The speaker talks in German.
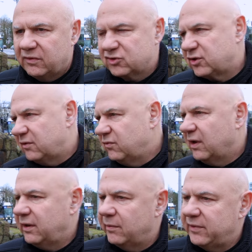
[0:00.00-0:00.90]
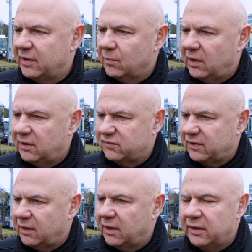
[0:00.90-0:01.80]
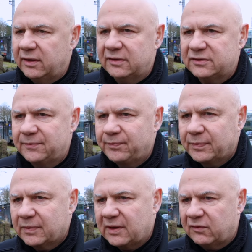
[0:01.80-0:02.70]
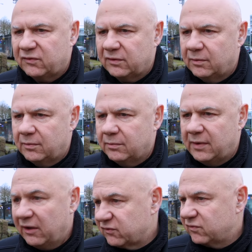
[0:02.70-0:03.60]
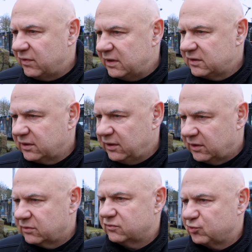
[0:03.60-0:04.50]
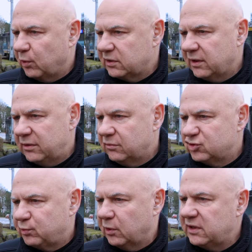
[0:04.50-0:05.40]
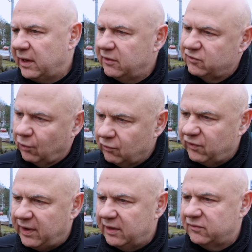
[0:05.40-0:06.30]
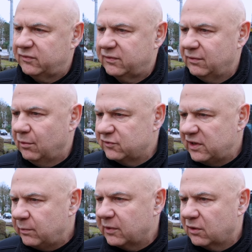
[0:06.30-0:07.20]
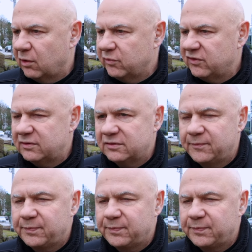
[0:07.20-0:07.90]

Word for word: Hier stehen wir an einem Denkmal, das daran erinnert, dass im Ersten Weltkrieg Sportlerinnen und Sportler eines Turnvereins ums Leben gekommen sind.